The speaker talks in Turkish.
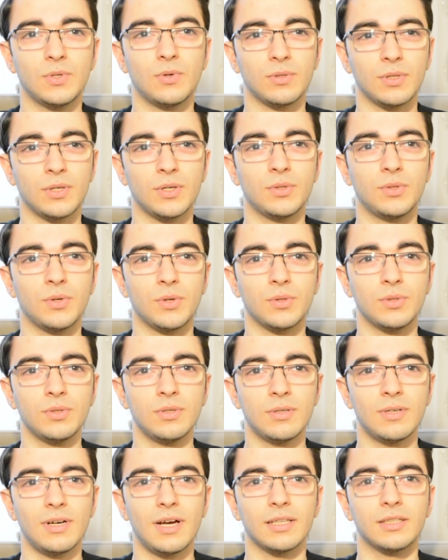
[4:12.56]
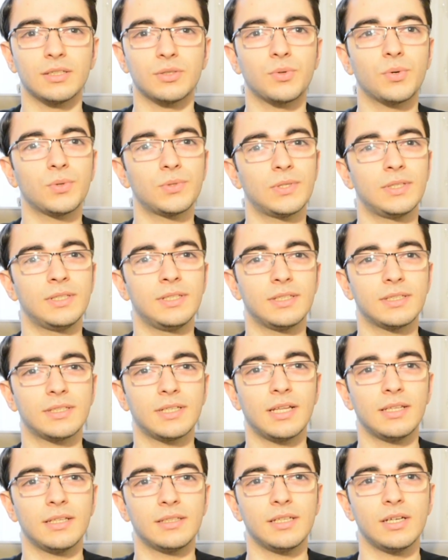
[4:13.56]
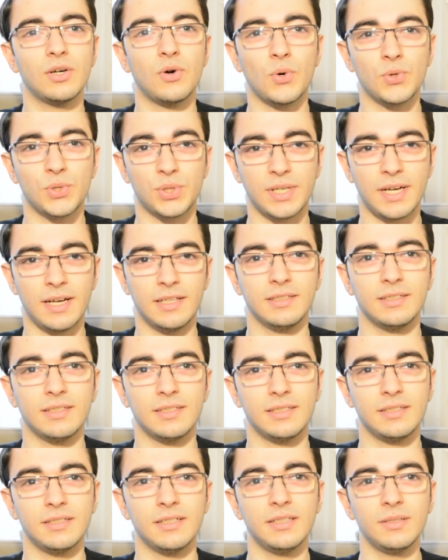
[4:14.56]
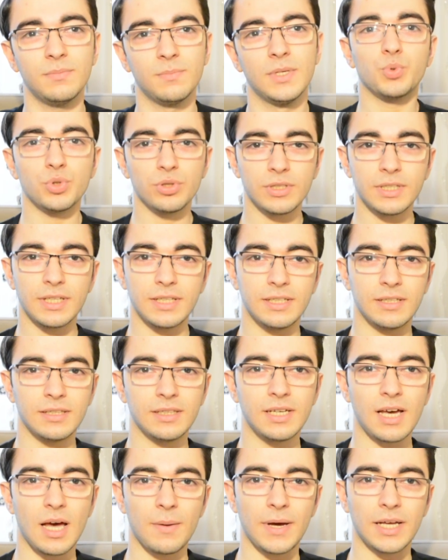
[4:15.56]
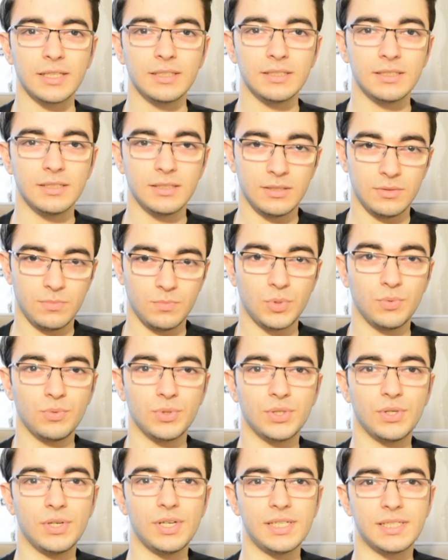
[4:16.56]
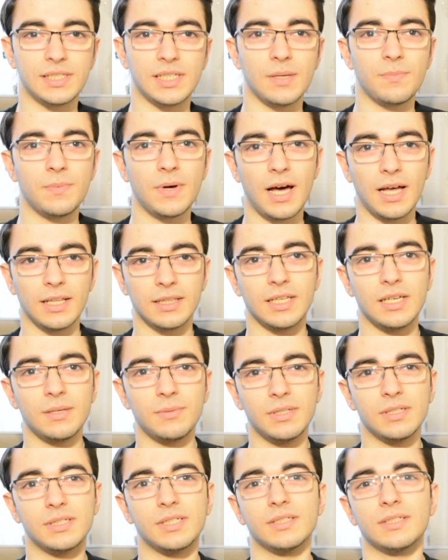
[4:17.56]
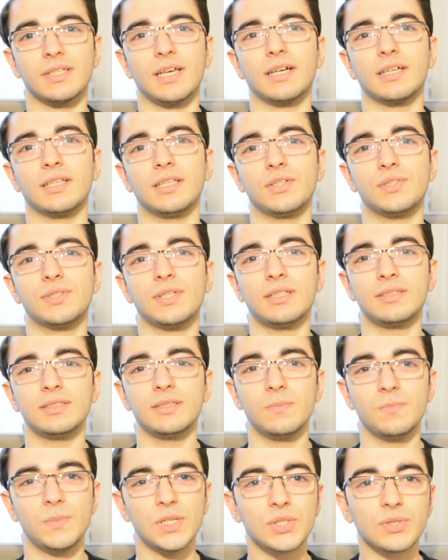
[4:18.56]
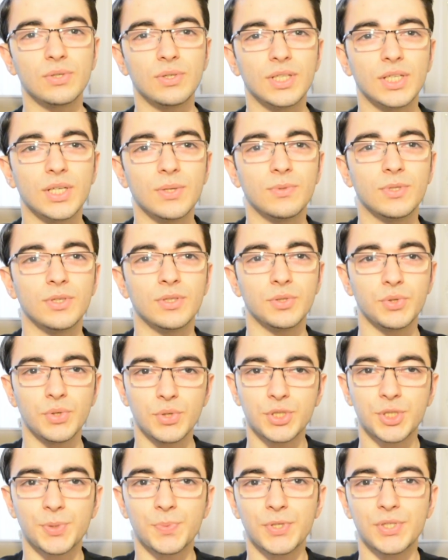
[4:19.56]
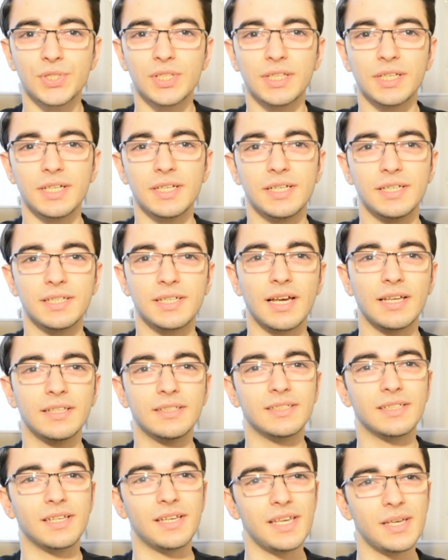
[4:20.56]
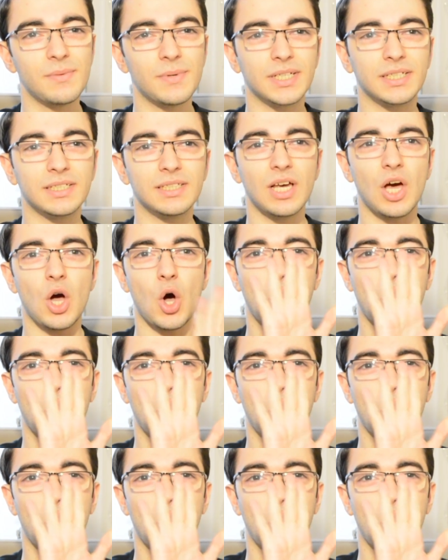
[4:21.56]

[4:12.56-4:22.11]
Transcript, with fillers: olaya döndü. Artık kotalı internete hoş geldiniz diyelim. Bunun nedenini hemen bu videoyu izleyip anlayabilirsiniz arkadaşlar. Bir sonraki videoda görüşmek üzere. Kendinize iyi bakın.